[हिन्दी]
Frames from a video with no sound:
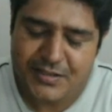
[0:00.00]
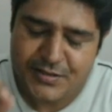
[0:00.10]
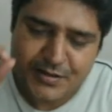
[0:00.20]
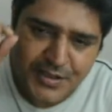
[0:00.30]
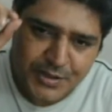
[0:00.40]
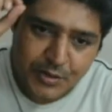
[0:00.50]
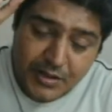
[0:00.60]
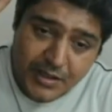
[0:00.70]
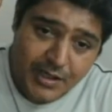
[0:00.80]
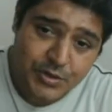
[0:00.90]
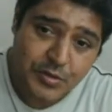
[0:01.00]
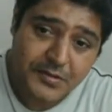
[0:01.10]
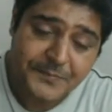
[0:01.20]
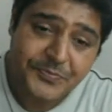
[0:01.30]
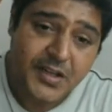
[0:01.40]
या दस एक डॉलर लगा दो
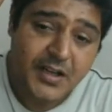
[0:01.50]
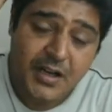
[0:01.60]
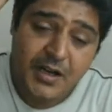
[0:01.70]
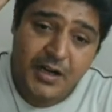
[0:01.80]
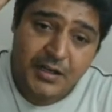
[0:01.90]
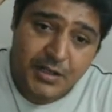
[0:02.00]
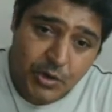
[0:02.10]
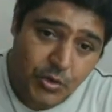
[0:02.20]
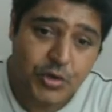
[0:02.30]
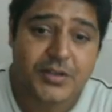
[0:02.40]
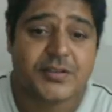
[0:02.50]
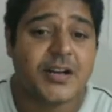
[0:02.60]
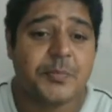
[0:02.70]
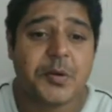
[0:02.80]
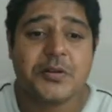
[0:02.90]
करोड़ों के
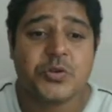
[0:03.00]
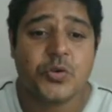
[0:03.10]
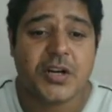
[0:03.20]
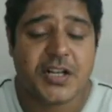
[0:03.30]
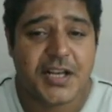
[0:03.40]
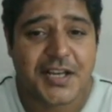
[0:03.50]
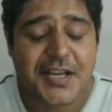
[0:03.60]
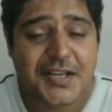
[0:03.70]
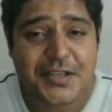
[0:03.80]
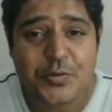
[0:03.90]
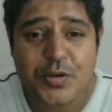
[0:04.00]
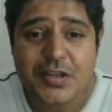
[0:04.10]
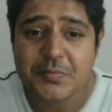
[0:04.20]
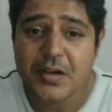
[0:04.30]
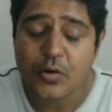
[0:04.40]
अंदर आपके पास टोकन आ जाएंगे क्योंकि
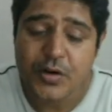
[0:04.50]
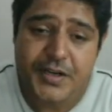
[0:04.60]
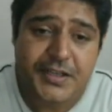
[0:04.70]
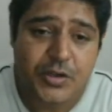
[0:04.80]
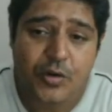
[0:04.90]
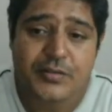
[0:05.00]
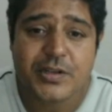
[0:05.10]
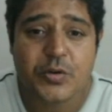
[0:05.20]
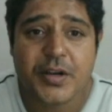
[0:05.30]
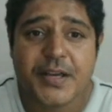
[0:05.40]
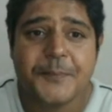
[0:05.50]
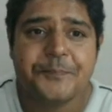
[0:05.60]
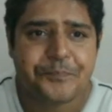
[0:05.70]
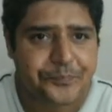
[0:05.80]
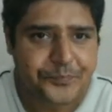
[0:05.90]
इसमें ऑलरेडी नौ जीरो है
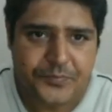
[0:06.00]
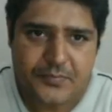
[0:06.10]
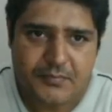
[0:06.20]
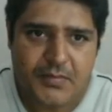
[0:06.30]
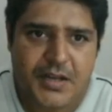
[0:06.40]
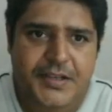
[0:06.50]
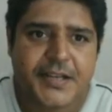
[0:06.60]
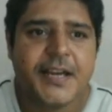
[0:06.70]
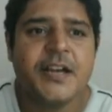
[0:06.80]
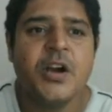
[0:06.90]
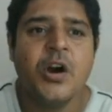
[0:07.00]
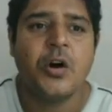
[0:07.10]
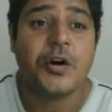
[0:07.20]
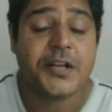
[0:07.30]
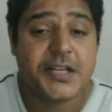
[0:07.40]
ठीक है
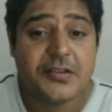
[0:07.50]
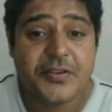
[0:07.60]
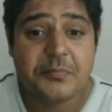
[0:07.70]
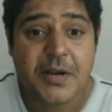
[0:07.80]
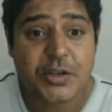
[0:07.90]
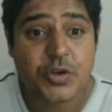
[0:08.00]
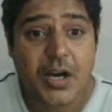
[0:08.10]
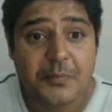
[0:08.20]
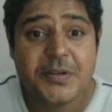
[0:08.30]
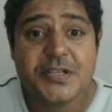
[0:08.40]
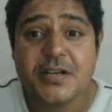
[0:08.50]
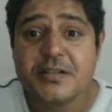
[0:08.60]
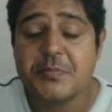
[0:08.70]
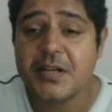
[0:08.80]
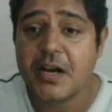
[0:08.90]
और इवन मैं तो अभी
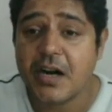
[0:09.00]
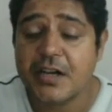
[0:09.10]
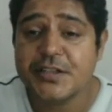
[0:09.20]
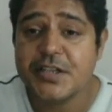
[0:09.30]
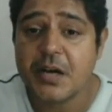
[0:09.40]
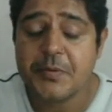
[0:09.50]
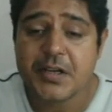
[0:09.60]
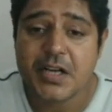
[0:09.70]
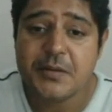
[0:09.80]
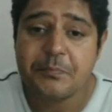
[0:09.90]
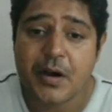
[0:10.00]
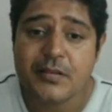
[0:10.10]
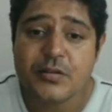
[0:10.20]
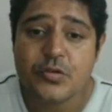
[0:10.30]
जस्ट मैंने आज यहाँ पे करीब पांच सौ